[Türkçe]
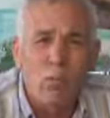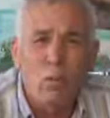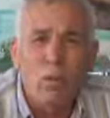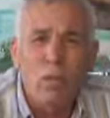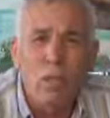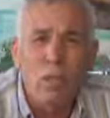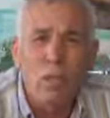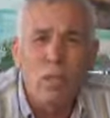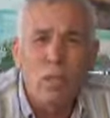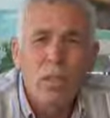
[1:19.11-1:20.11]
Bunun
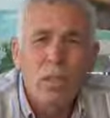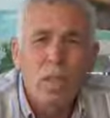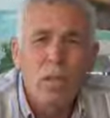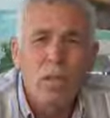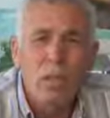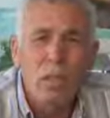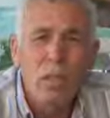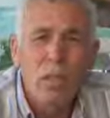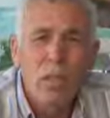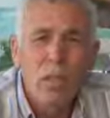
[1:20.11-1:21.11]
için
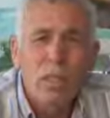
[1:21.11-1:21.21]
devletin